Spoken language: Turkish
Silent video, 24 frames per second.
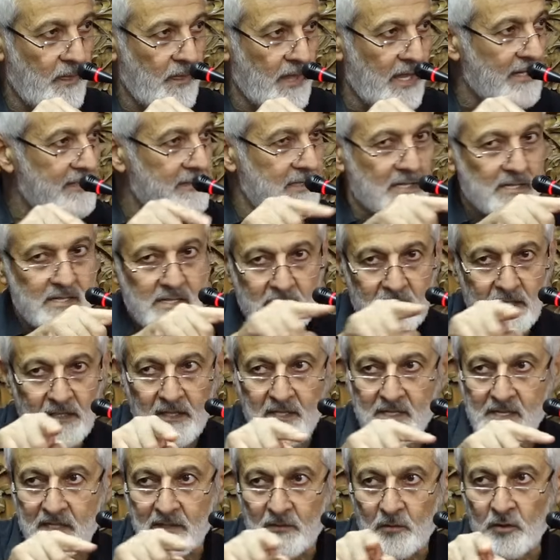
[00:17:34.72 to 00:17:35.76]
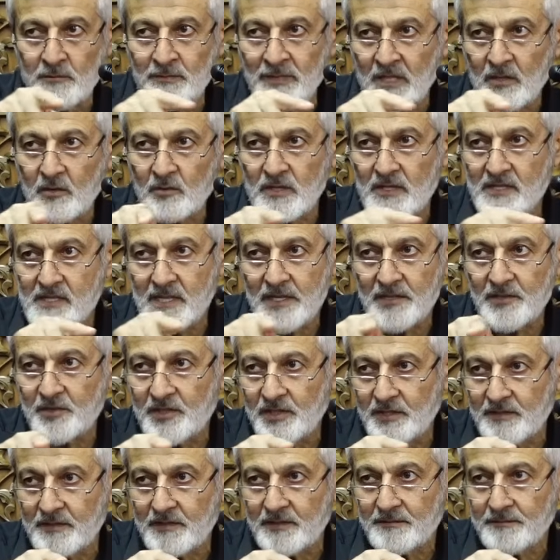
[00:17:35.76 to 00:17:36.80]
Herkes insan olma noktası
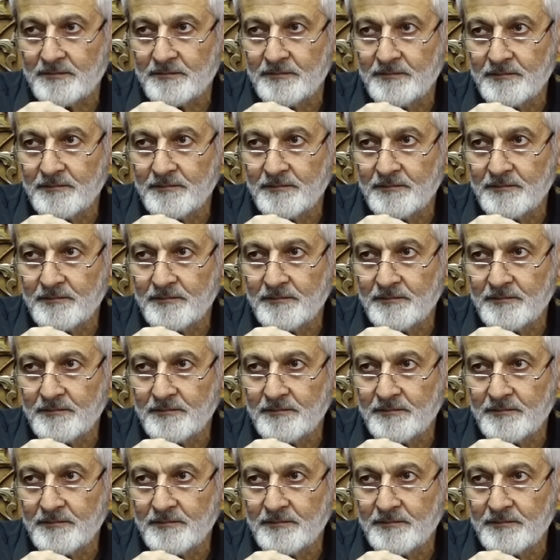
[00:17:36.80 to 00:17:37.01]
eşit.